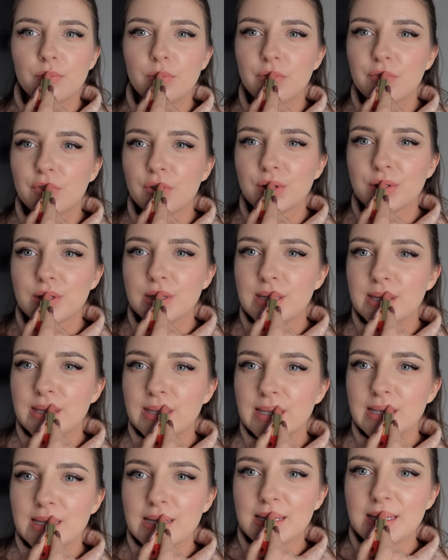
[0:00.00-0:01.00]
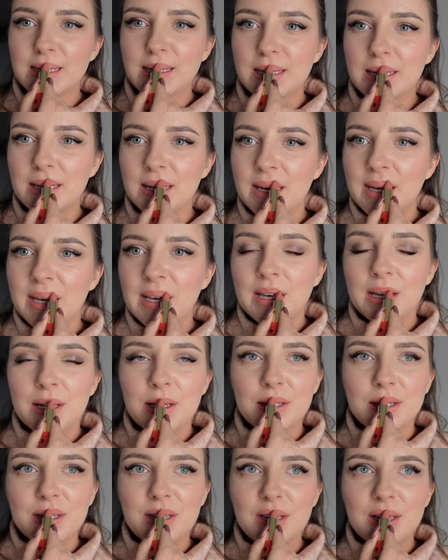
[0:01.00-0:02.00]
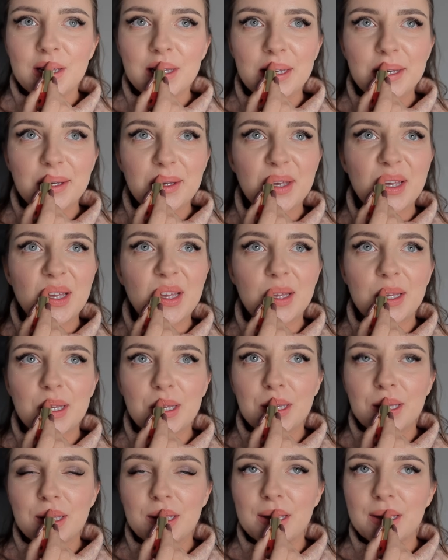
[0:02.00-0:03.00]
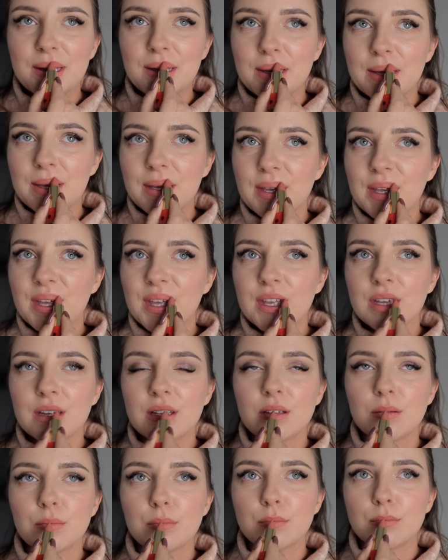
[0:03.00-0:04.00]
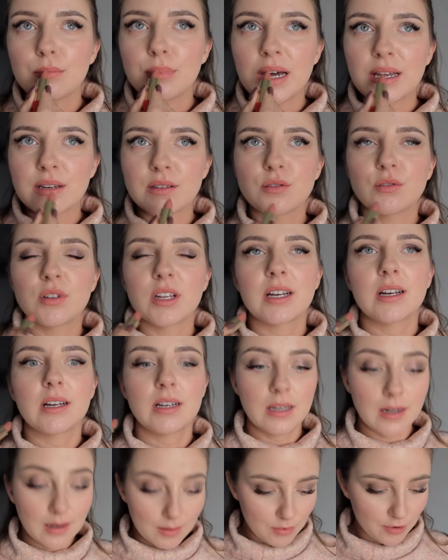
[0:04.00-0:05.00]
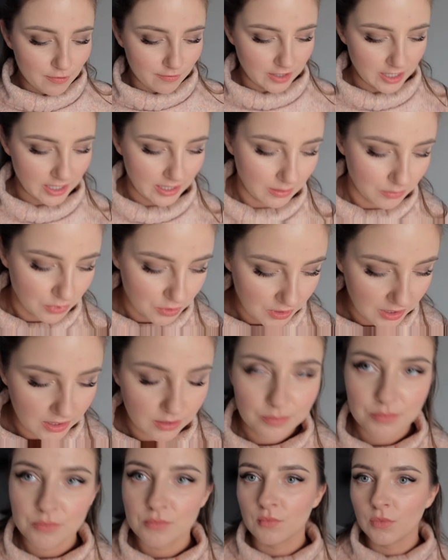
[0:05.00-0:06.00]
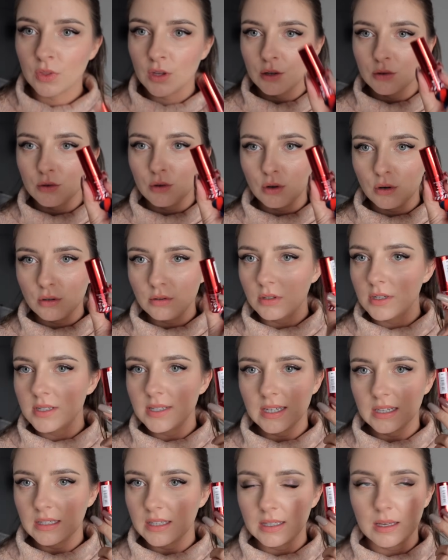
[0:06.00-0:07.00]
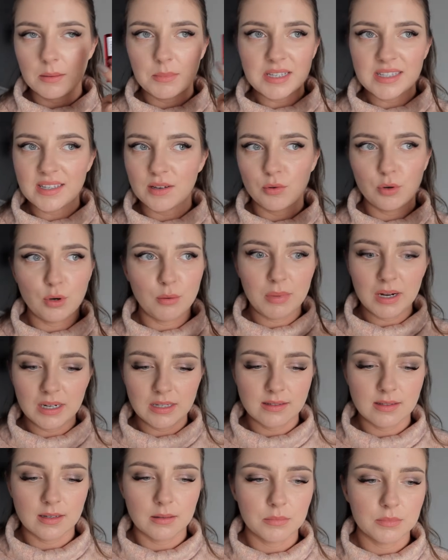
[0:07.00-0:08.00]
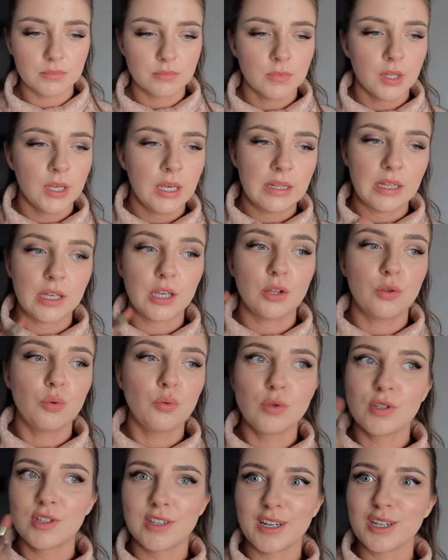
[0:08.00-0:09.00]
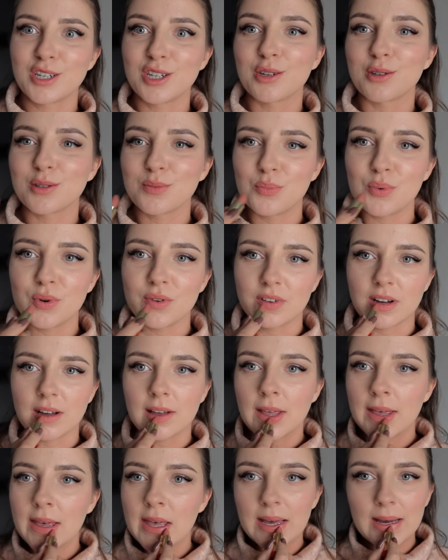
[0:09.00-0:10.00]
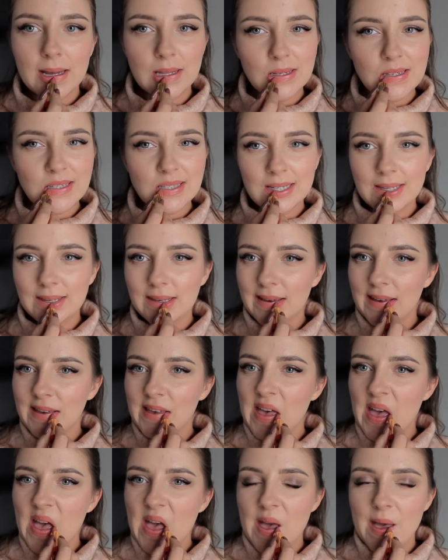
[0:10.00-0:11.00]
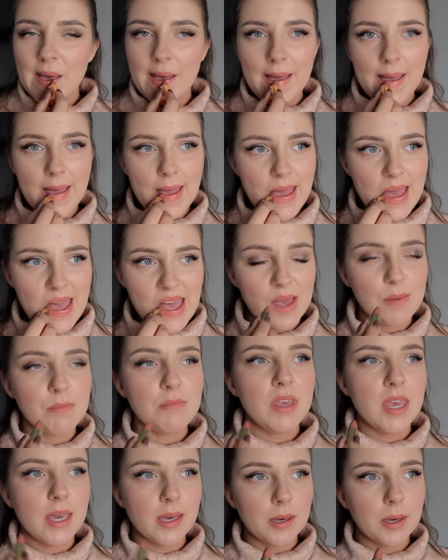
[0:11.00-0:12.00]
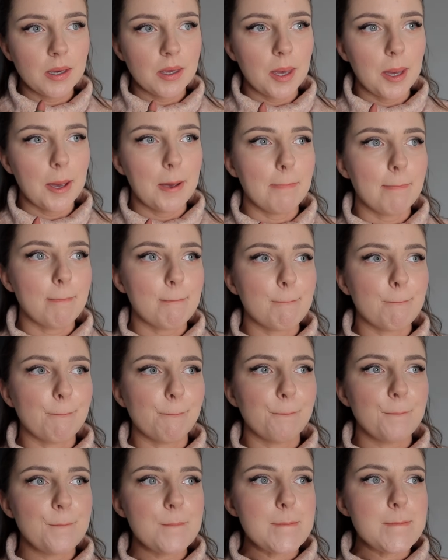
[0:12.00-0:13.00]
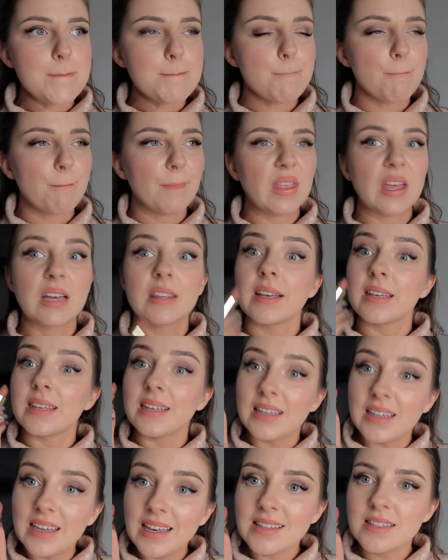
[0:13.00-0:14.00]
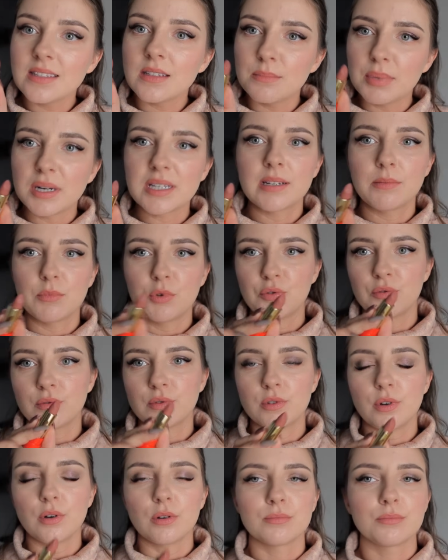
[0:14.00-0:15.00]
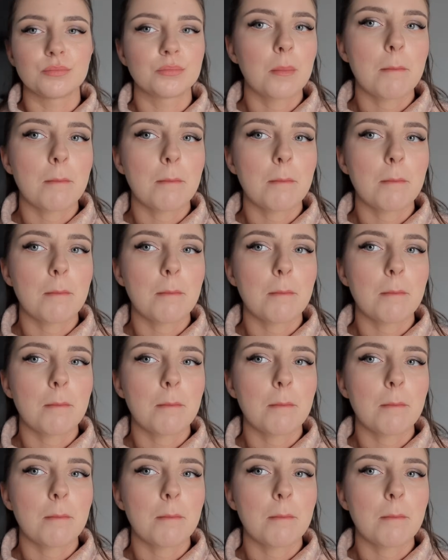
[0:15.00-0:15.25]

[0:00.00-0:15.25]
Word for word: w konsystencji nie y, bardzo taka kremowa, jak na przykład to, to jest jak takie masełko balsam. Takie tłuste, aż się rozpływa. A to jest takie miękkie, jak taki gęsty balsam do ust. O.